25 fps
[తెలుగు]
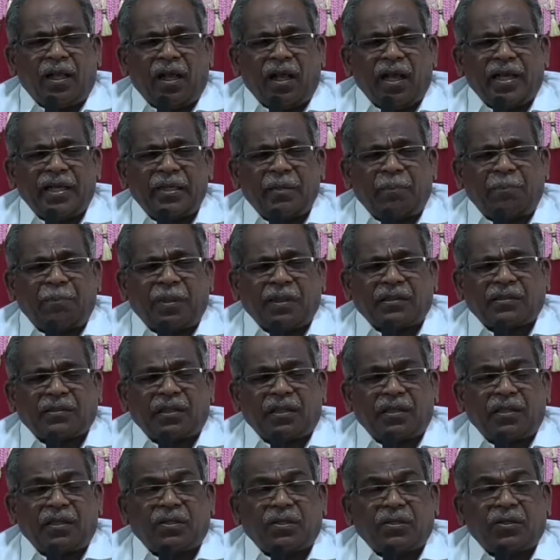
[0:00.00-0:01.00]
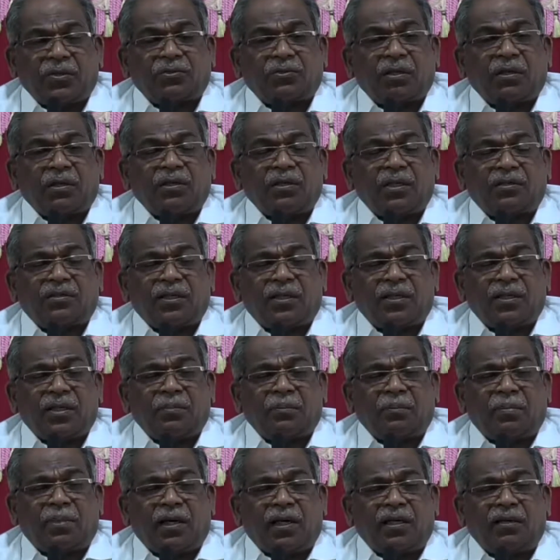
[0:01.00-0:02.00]
ఆయన పట్ల కృతజ్ఞత
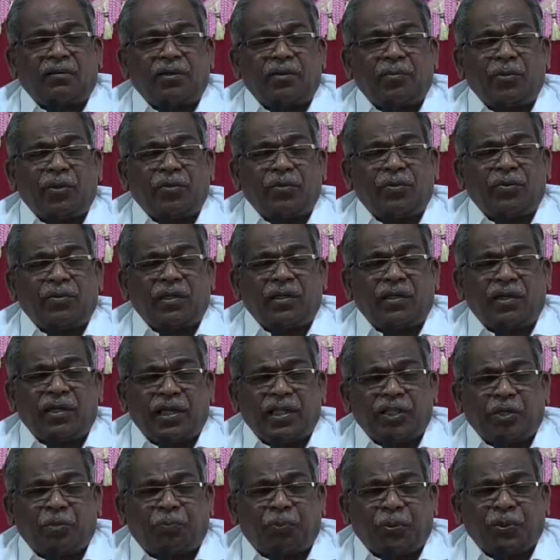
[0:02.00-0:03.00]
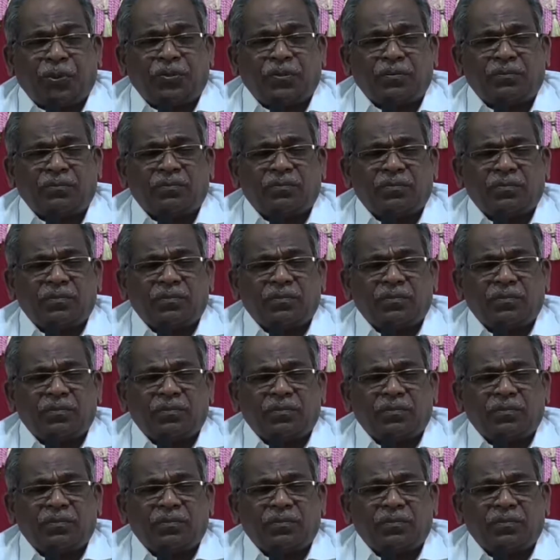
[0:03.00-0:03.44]
భావము లేనప్పుడు